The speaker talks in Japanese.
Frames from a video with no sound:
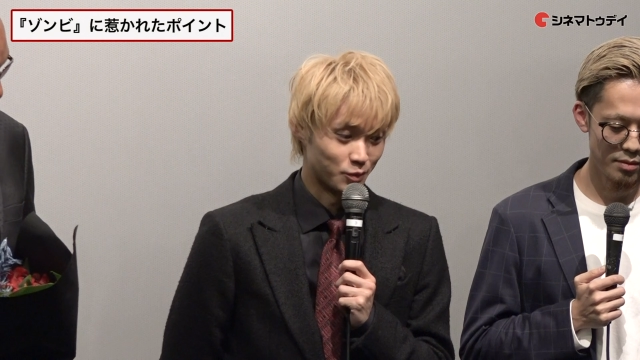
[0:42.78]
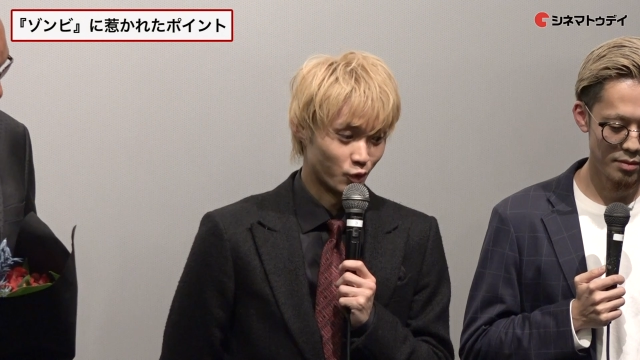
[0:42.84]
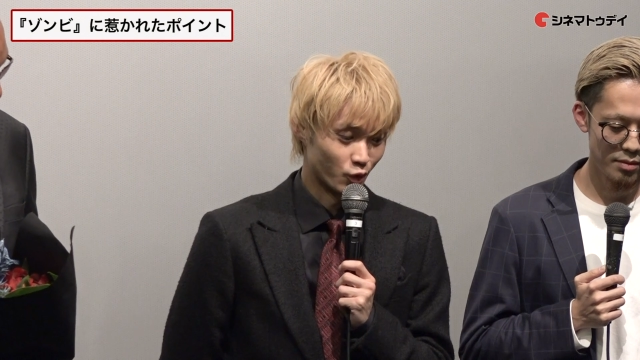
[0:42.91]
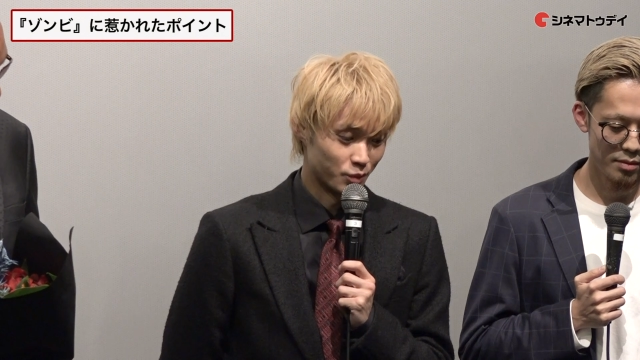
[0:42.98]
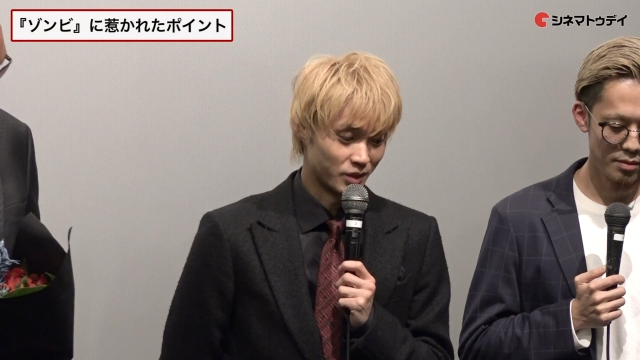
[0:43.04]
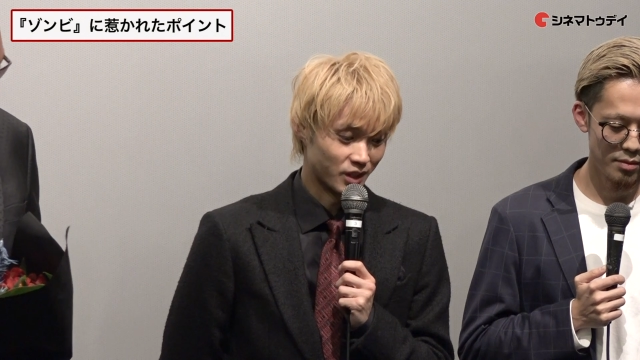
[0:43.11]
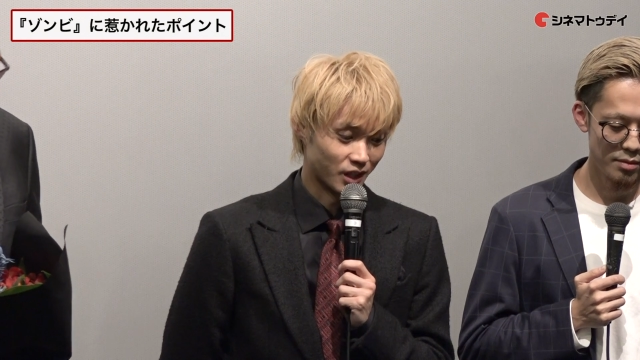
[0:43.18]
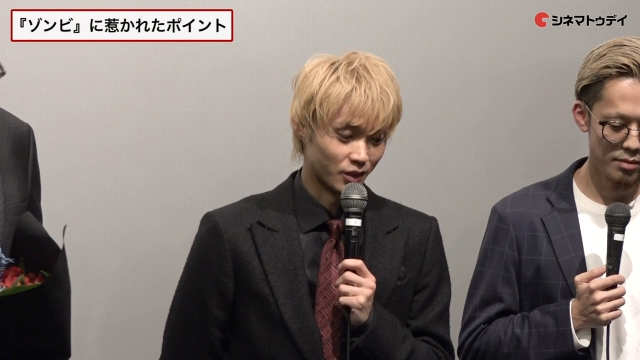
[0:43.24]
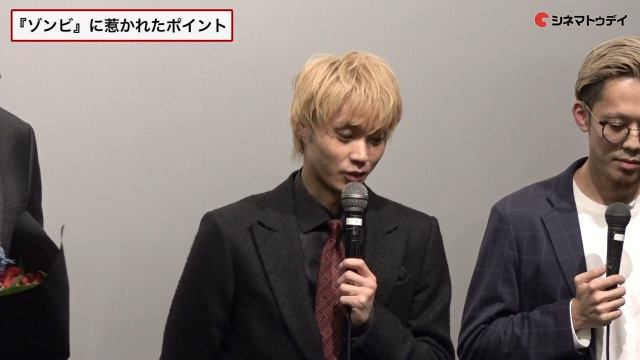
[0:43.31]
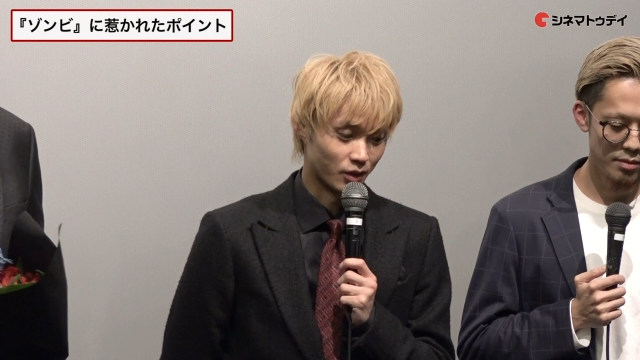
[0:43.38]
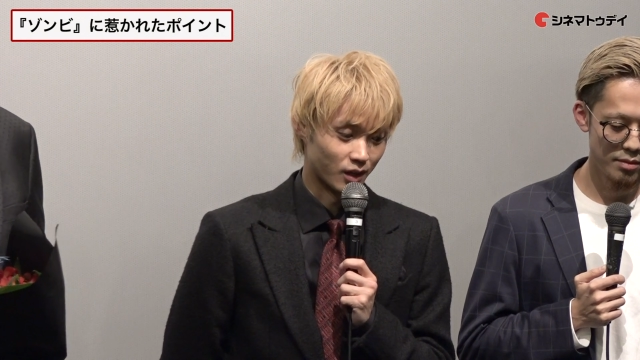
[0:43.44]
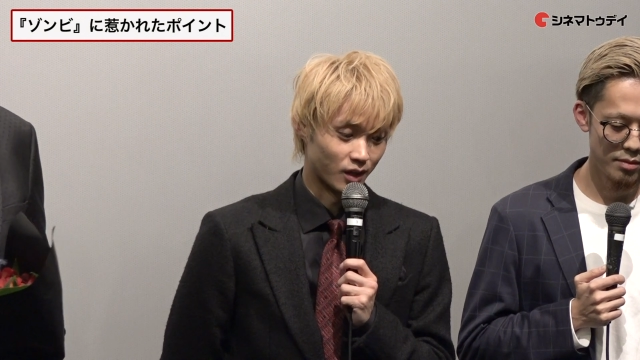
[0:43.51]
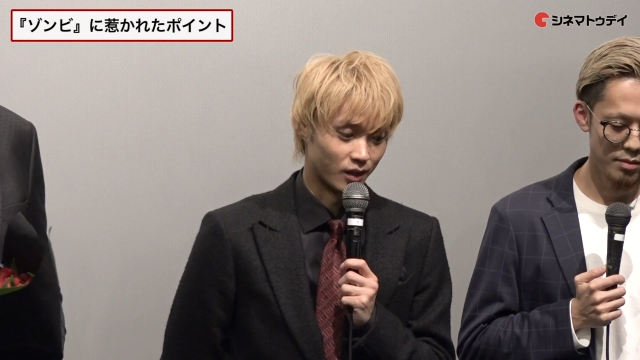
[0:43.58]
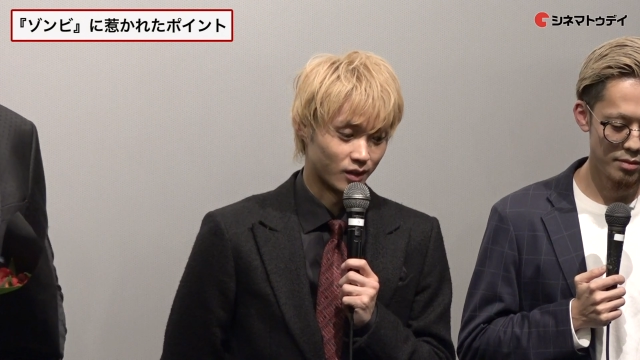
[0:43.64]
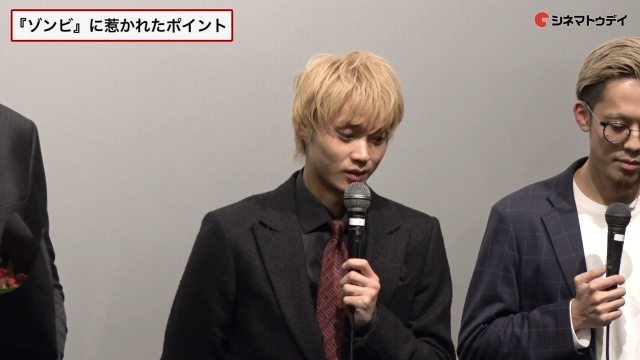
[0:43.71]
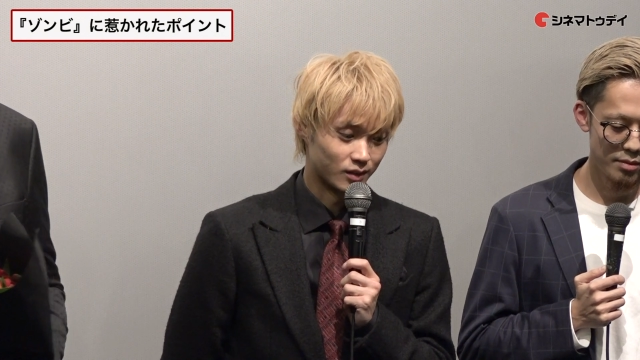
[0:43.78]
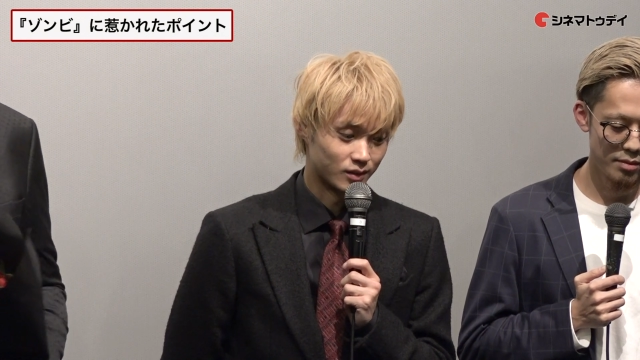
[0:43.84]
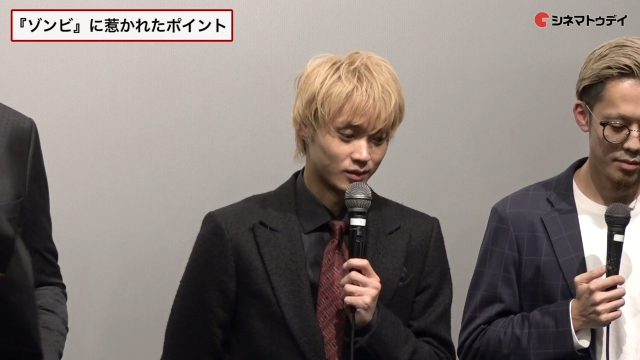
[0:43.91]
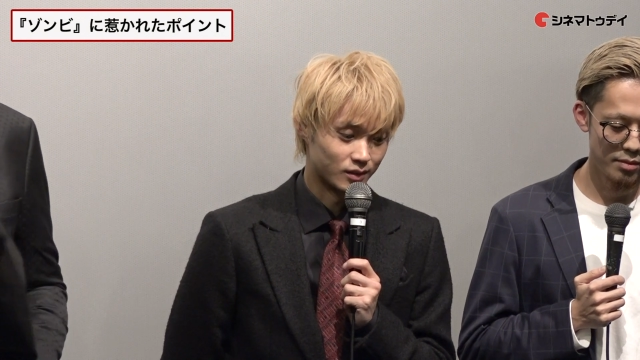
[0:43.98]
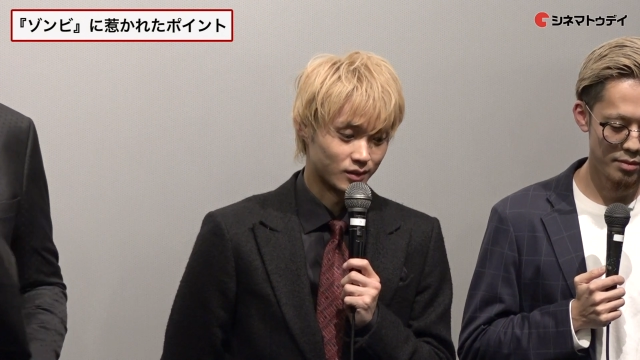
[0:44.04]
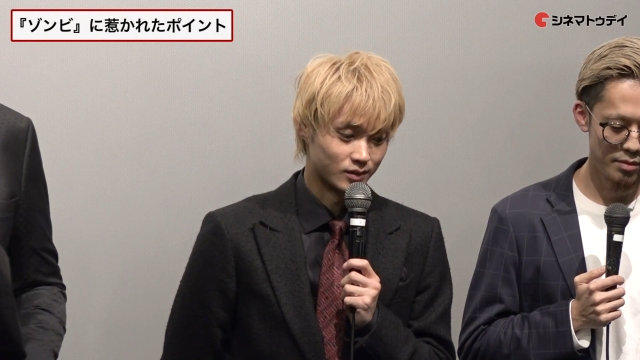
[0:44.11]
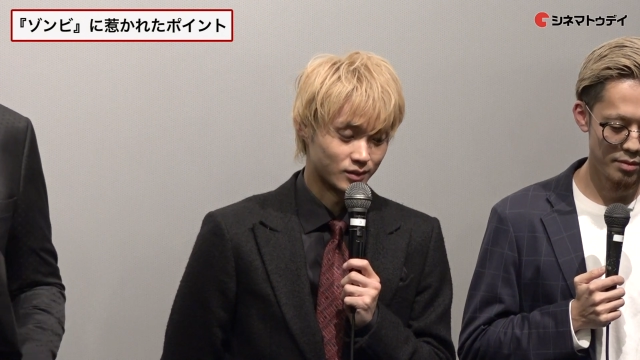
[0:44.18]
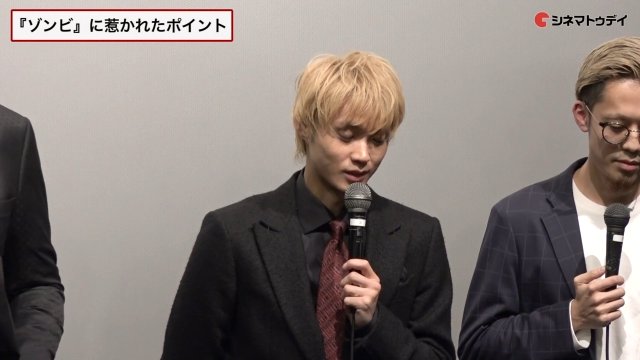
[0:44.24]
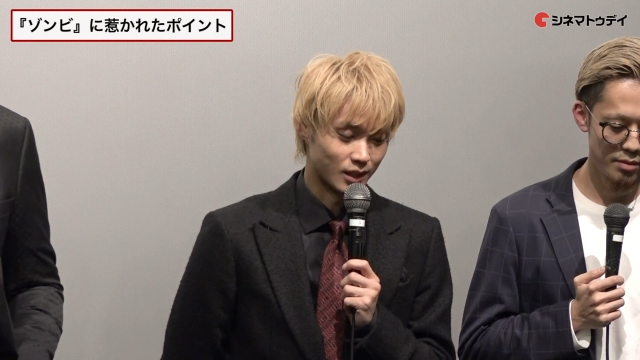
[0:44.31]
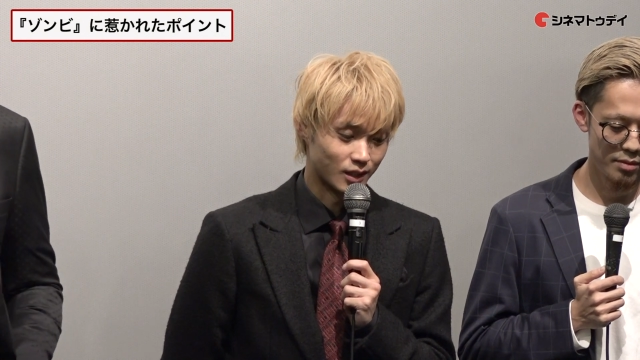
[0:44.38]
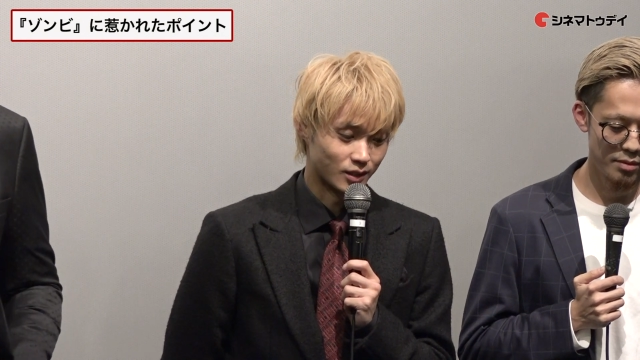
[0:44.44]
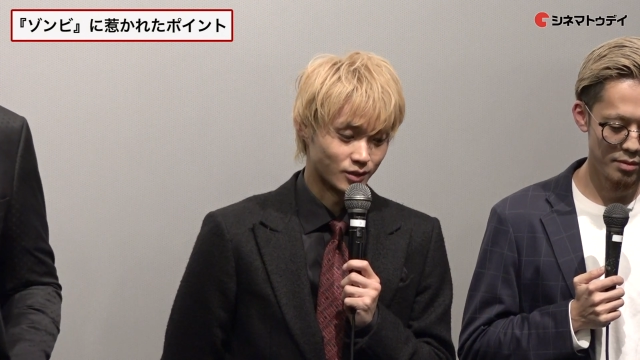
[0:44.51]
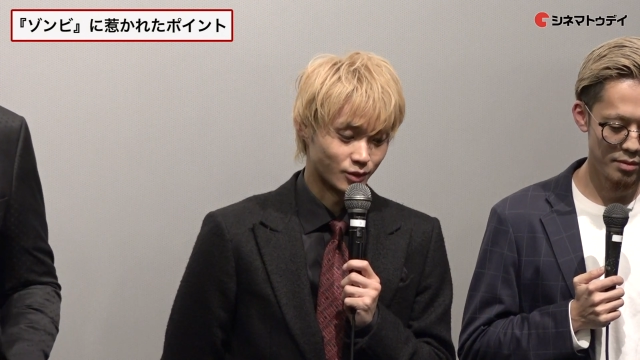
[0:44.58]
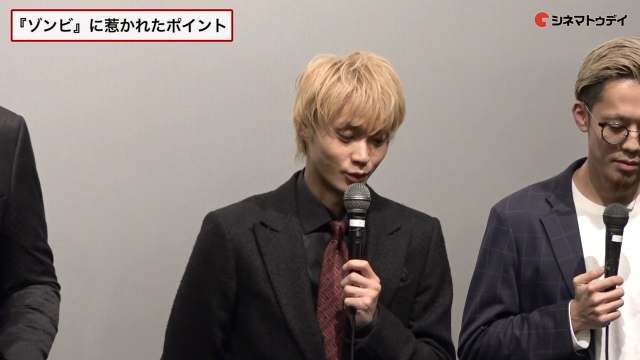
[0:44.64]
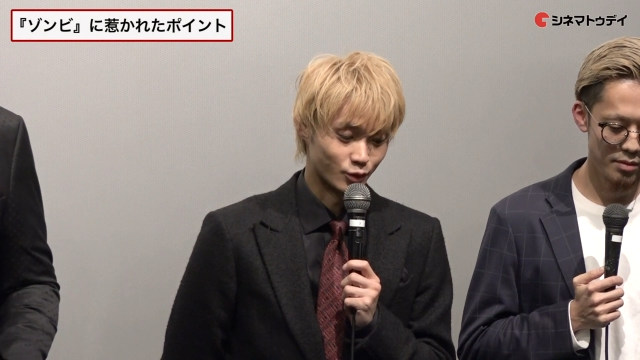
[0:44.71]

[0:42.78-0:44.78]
望みたいのがそ